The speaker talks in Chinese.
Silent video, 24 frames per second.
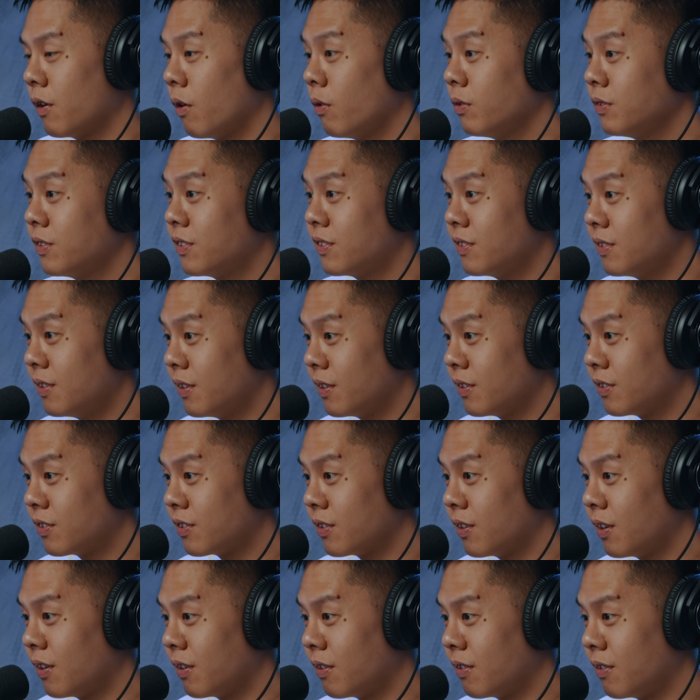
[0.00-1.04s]
公司的时候，
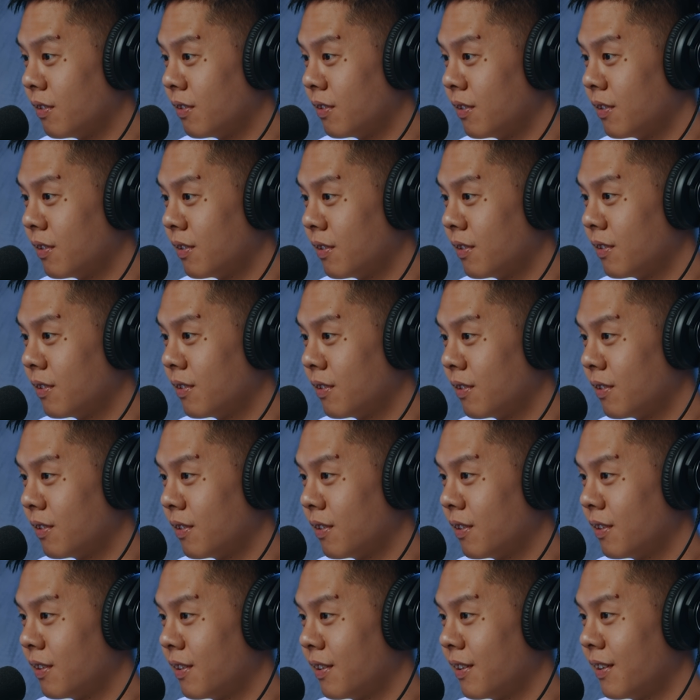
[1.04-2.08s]
因为还是你们
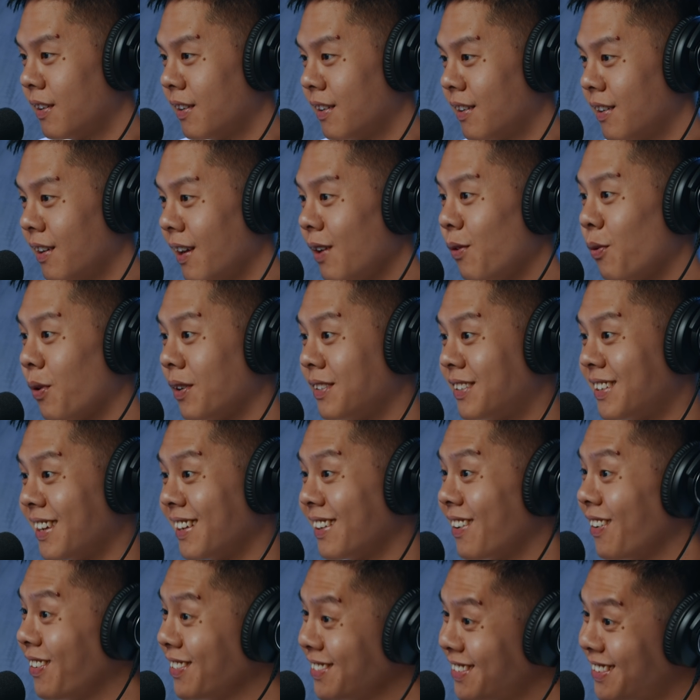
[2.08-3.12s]
啊，你刚
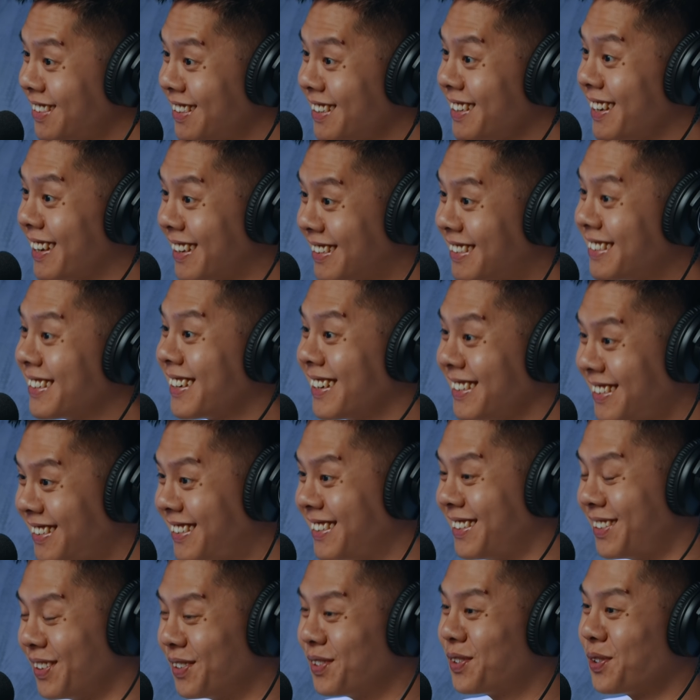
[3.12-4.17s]
好在你前公司
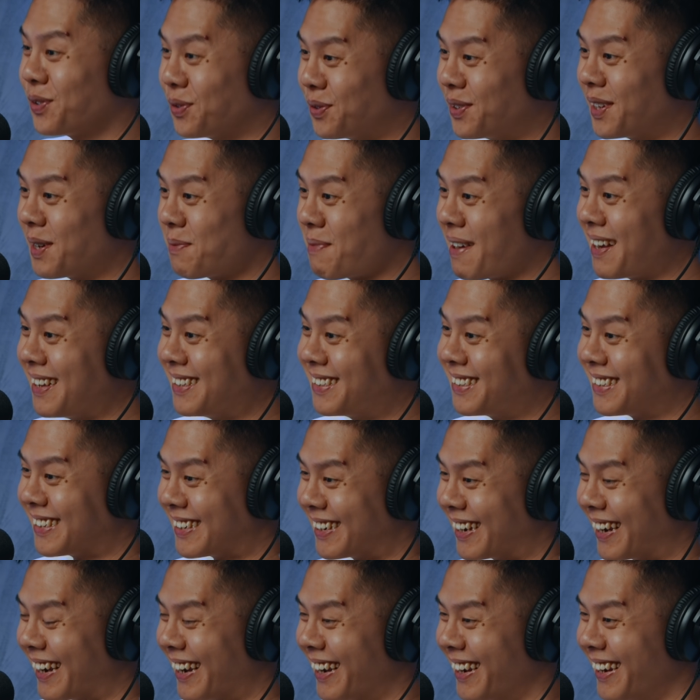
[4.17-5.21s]
也是个基督徒背
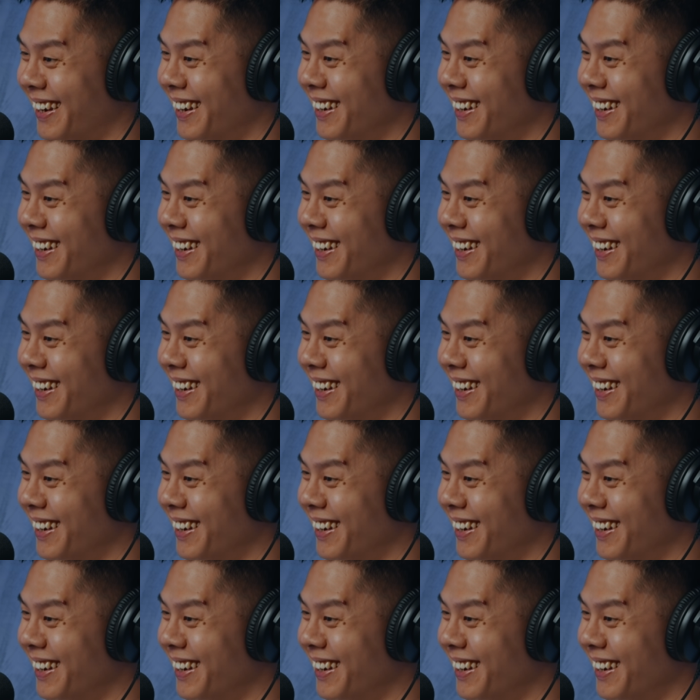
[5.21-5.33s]
景哎。